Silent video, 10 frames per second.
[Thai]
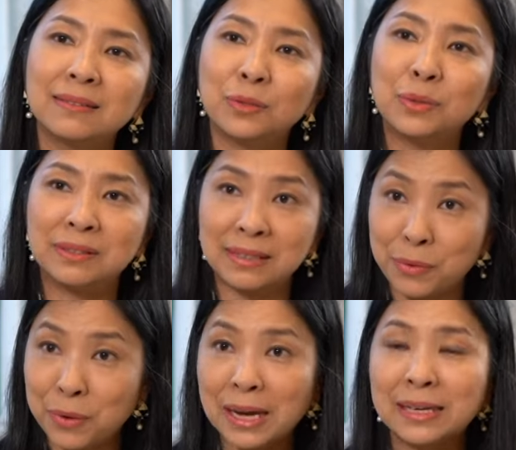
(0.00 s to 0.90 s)
ตัวเซล
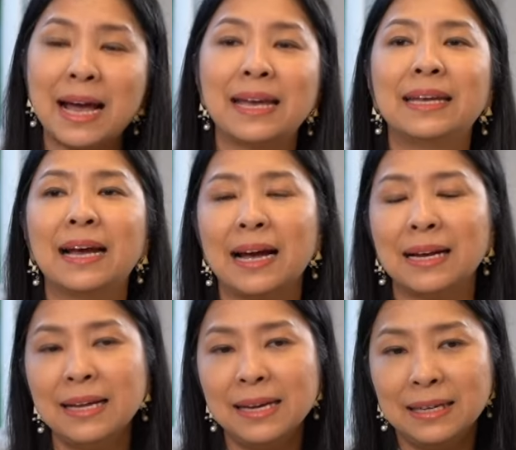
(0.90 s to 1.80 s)
ล์ข้างในนะคะ
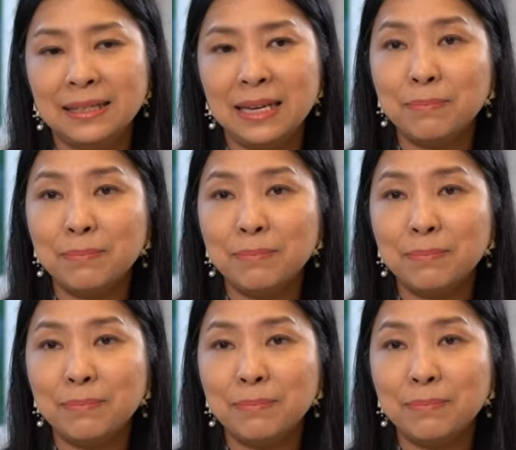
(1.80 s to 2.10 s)
ที่